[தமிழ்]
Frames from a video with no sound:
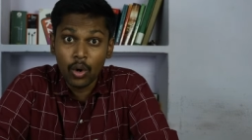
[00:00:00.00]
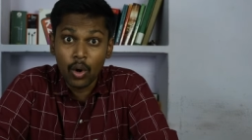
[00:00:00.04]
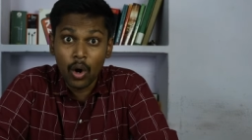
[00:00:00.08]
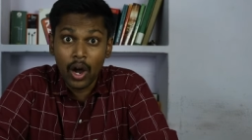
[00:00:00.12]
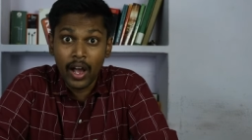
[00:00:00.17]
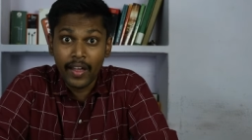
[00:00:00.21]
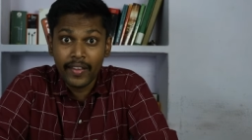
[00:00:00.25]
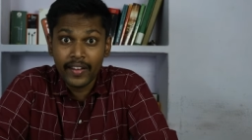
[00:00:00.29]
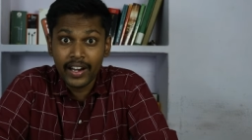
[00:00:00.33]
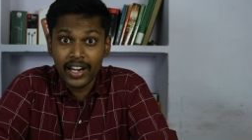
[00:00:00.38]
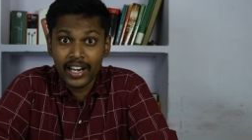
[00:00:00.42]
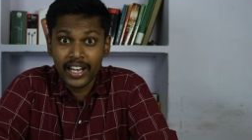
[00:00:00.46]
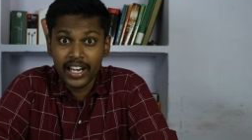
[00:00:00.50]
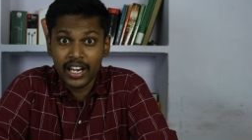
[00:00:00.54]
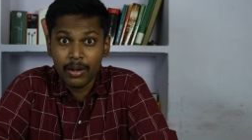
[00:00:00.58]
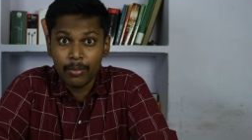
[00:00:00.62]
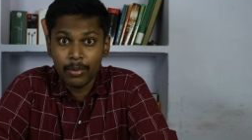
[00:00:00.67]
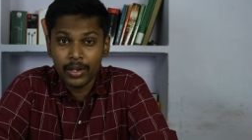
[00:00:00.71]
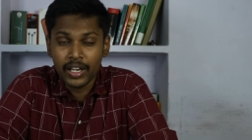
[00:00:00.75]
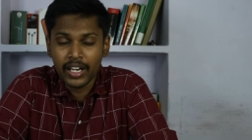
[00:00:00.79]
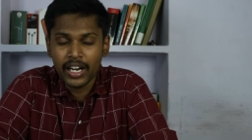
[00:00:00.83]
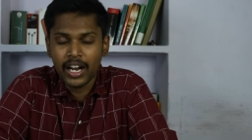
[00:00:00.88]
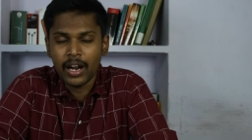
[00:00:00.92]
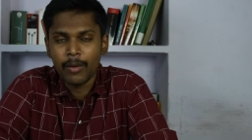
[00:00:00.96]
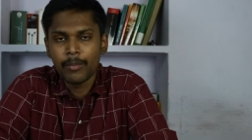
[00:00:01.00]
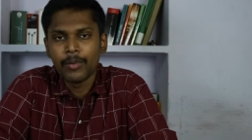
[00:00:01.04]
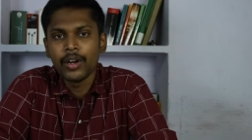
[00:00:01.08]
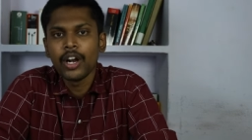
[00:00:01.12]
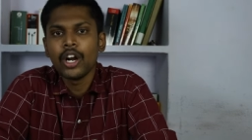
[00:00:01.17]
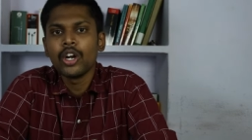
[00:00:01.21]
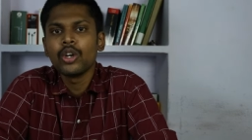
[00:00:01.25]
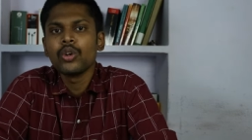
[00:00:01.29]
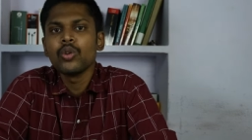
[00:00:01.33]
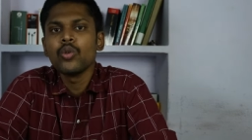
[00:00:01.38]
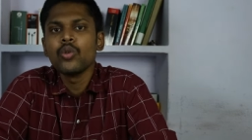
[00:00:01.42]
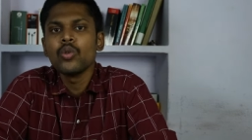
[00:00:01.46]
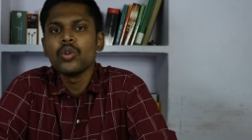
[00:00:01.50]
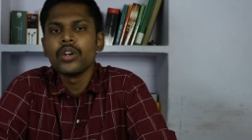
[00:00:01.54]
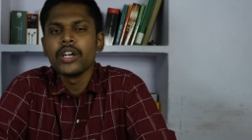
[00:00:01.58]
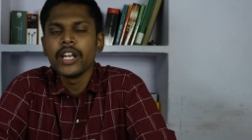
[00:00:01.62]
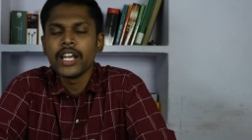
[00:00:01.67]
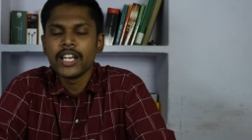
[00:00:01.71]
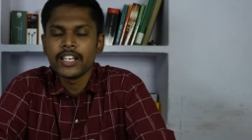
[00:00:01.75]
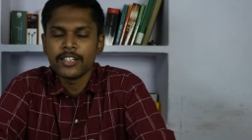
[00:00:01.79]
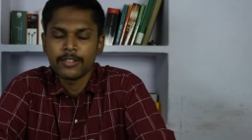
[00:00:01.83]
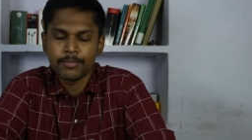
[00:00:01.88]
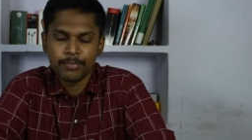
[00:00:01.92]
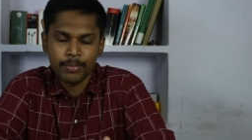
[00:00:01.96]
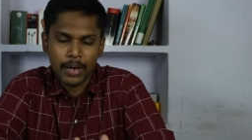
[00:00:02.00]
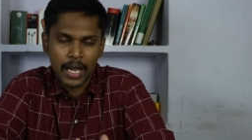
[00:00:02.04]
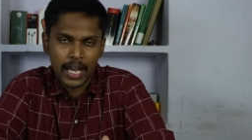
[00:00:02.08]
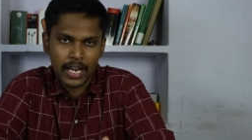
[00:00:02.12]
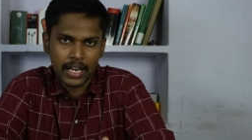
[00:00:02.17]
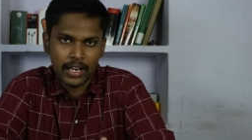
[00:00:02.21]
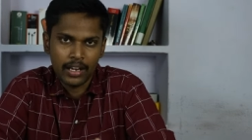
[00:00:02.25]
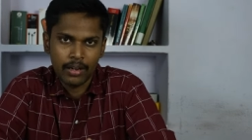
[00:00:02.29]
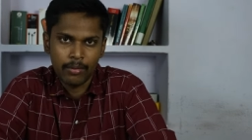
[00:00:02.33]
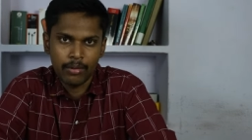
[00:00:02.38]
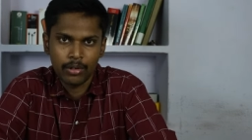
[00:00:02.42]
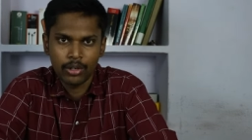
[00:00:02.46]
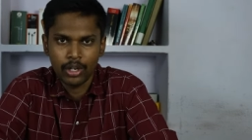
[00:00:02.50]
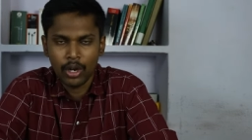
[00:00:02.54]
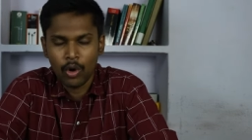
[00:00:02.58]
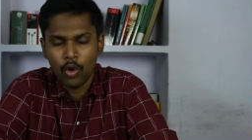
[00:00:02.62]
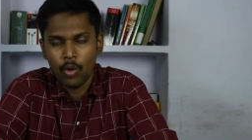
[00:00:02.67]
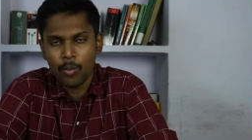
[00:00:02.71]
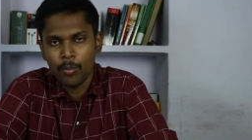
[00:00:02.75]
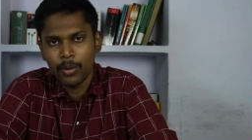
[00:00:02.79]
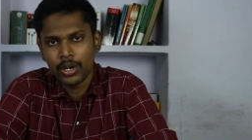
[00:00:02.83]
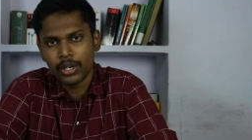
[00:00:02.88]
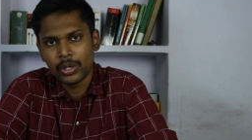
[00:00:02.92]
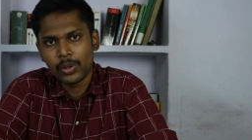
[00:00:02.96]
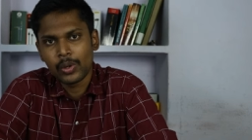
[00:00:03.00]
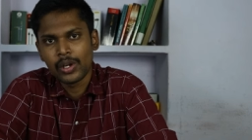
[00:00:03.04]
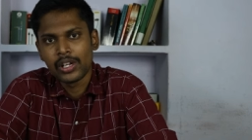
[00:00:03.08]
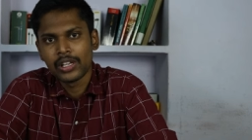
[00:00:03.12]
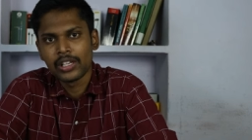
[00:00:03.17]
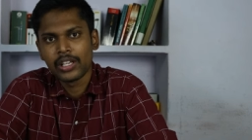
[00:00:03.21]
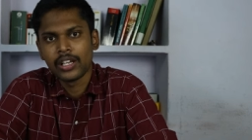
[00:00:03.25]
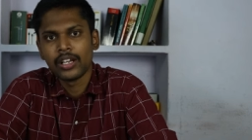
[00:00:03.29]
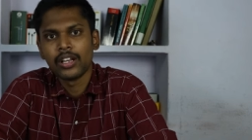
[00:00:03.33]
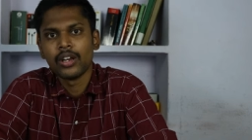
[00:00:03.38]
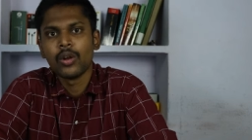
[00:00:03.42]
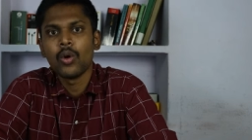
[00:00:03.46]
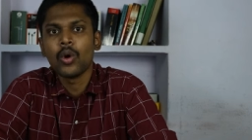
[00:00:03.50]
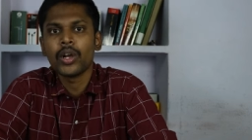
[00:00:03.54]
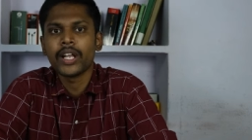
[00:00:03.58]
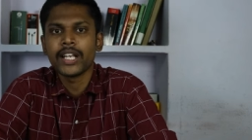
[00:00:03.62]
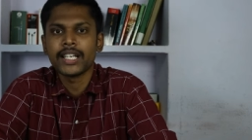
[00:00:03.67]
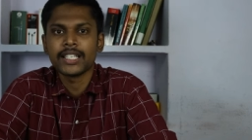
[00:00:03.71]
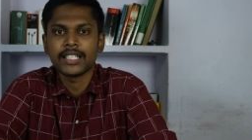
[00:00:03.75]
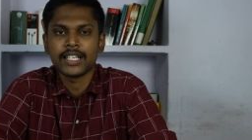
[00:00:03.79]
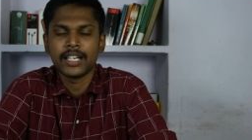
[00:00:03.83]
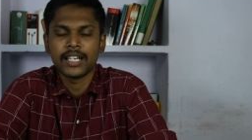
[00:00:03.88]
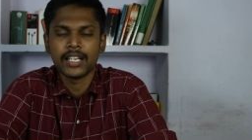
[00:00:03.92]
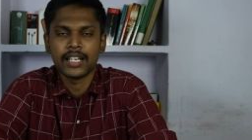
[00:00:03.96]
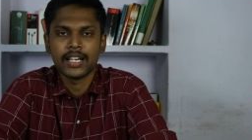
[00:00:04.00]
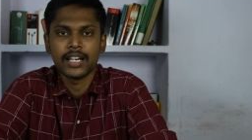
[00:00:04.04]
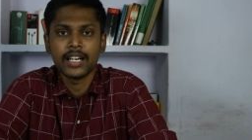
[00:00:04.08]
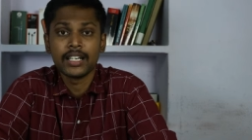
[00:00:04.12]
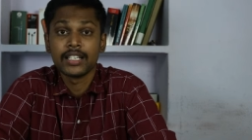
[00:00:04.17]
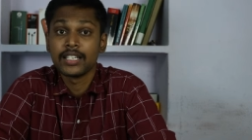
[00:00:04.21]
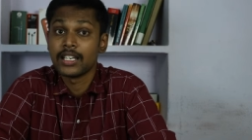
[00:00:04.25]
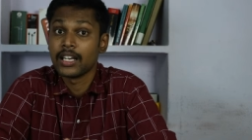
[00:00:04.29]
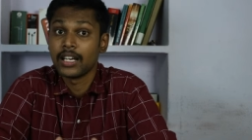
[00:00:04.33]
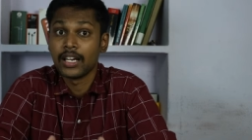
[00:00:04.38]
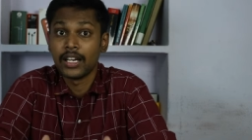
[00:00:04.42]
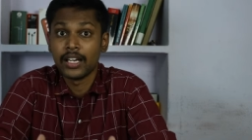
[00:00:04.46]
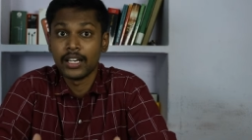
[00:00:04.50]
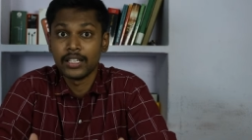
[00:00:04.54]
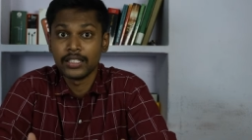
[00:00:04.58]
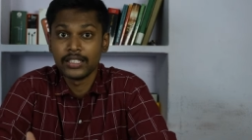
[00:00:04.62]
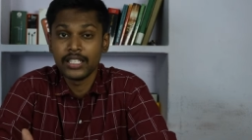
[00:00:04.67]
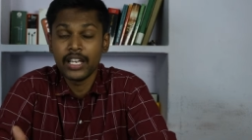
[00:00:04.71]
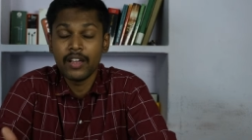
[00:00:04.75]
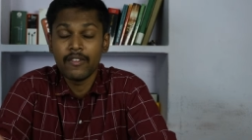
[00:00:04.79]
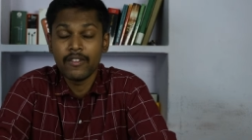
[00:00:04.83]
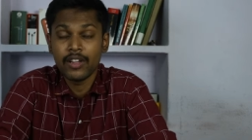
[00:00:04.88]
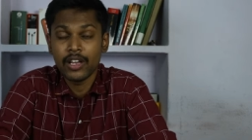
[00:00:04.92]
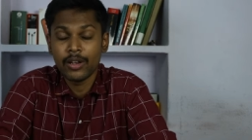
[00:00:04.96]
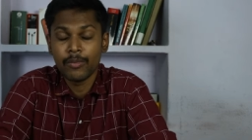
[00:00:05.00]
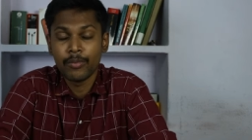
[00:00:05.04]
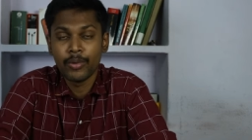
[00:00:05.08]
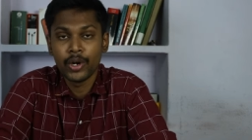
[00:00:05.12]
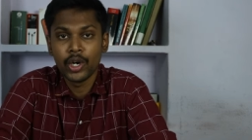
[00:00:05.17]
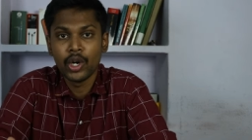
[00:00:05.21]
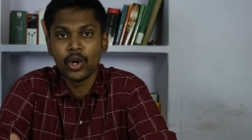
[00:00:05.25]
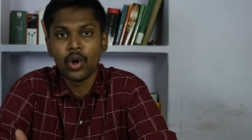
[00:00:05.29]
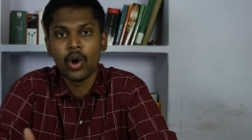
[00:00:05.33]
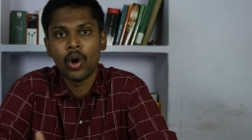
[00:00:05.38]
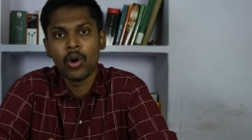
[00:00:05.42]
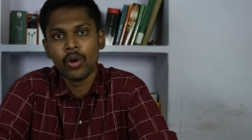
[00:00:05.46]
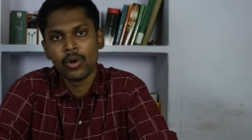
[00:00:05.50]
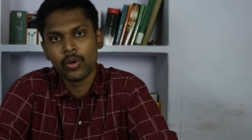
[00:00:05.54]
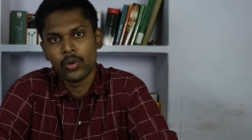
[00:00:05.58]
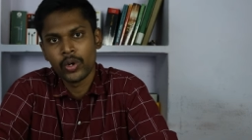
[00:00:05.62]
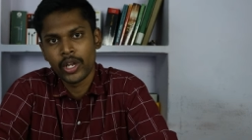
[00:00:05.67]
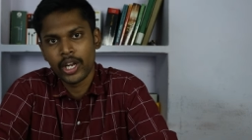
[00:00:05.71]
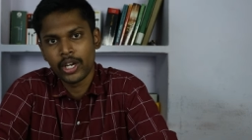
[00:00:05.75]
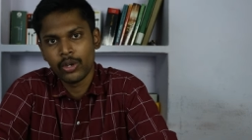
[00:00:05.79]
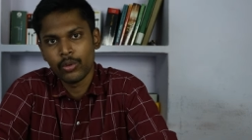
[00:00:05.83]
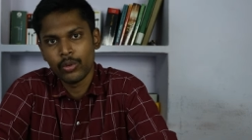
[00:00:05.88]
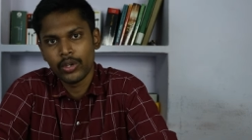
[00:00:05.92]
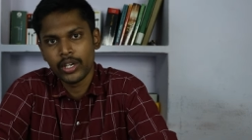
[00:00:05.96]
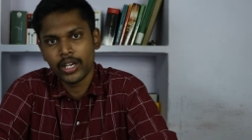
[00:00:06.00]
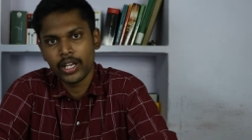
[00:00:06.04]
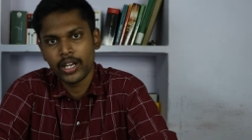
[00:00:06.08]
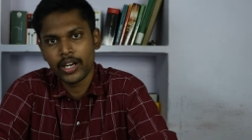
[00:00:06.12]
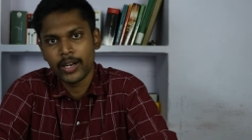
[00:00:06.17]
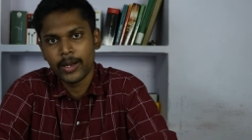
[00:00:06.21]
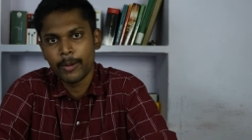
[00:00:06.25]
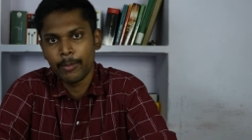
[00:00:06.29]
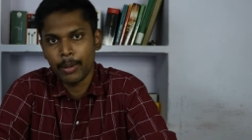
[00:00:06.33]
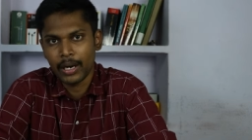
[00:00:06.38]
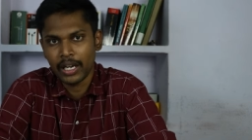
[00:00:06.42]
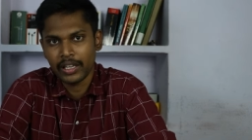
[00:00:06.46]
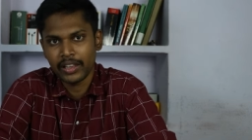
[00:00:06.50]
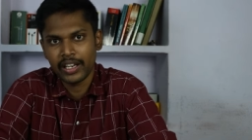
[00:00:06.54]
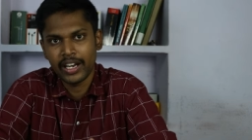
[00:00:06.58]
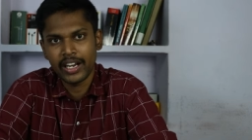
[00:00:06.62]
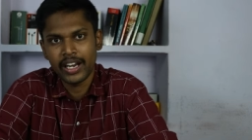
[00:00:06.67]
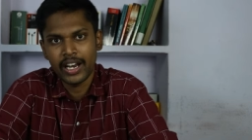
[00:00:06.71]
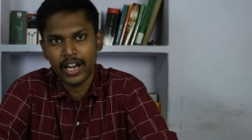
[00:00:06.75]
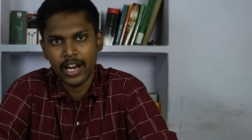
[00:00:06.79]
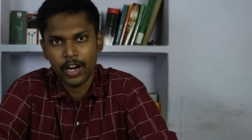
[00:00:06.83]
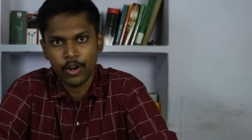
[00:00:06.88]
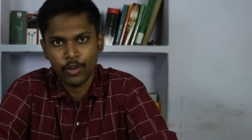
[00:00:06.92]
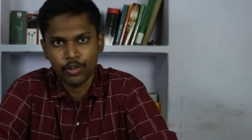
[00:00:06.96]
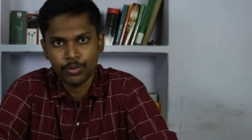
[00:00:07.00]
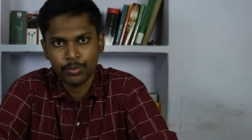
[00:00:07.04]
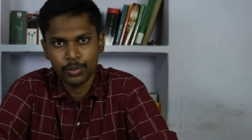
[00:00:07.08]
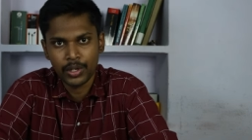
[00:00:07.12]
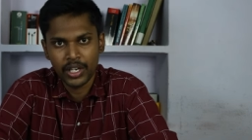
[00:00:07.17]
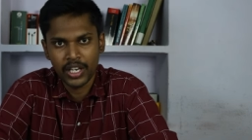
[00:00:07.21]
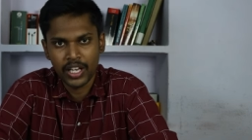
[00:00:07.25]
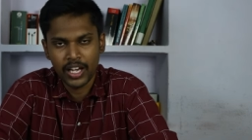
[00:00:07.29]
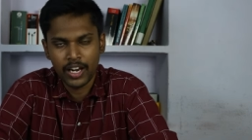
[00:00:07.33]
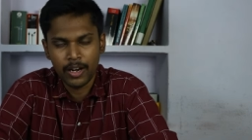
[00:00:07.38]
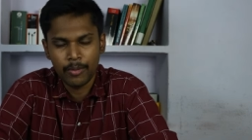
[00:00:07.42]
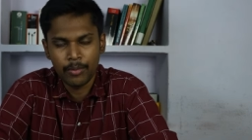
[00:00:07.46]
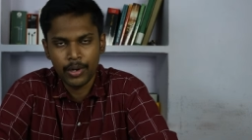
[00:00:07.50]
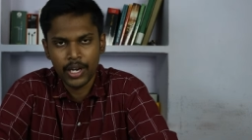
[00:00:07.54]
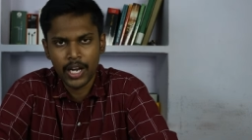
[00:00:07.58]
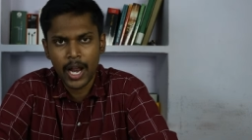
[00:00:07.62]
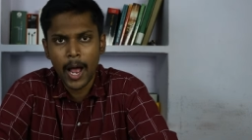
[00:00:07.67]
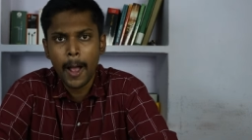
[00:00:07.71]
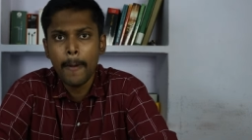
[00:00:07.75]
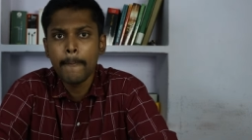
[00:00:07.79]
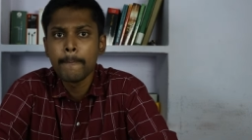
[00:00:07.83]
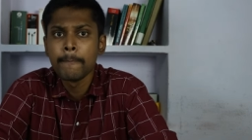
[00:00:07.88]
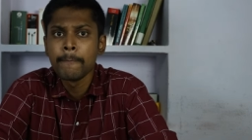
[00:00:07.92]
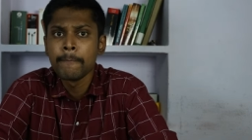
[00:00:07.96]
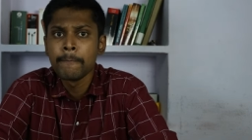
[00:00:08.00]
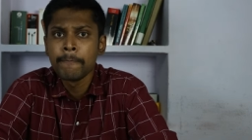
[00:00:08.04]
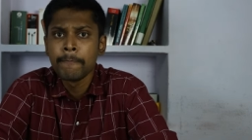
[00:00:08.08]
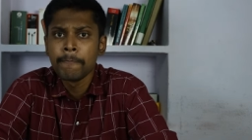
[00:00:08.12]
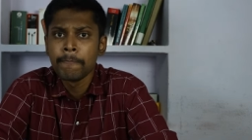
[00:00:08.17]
ஸோ அதனால் என்ன பண்ணியிருக்காங்க அப்படின்னா டூ டேஸ் பேக் நவம்பர் டுவெல்த் லோகேஷ் கனகராஜ் ஜேவியர் பிரிட்டோ அவருடைய ட்விட்டர் பக்கத்தில் என்ன அனௌன்ஸ் பண்ணியிருக்காரு அப்படின்னா